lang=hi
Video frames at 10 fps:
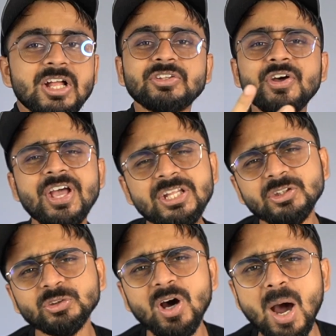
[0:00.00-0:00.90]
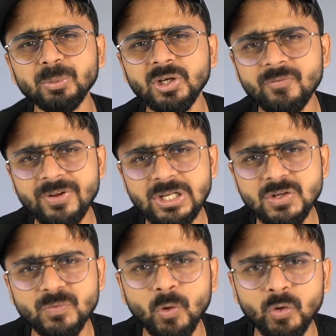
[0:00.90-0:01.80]
तो हे दोस्तों आप लोग
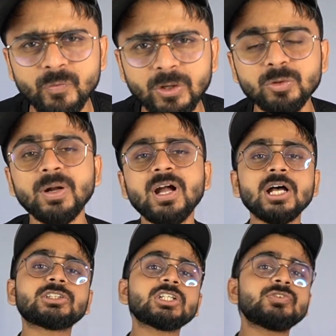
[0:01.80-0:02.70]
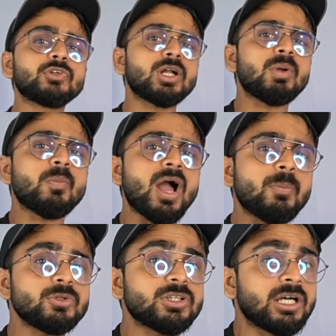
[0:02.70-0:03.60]
वीडियो भाई आज के इस वीडियो में मैं
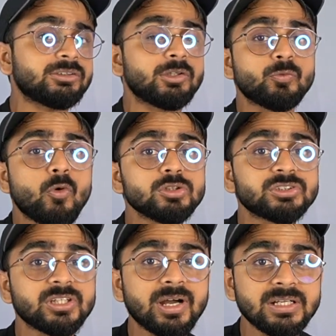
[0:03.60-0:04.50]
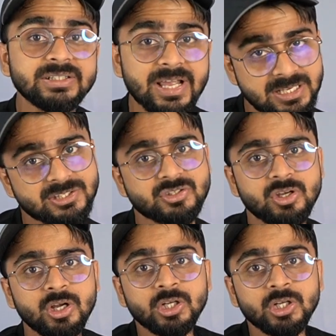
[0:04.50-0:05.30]
आपको दिखाने वाला वो सारी डील्स